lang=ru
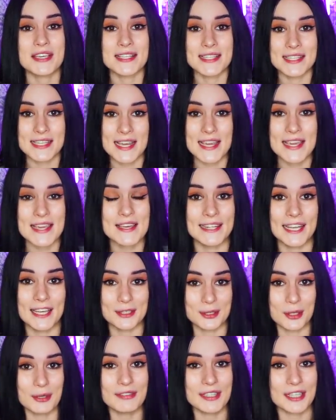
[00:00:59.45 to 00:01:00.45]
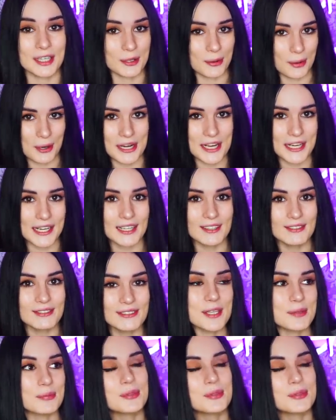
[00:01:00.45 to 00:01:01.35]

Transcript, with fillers: идей для новых роликов и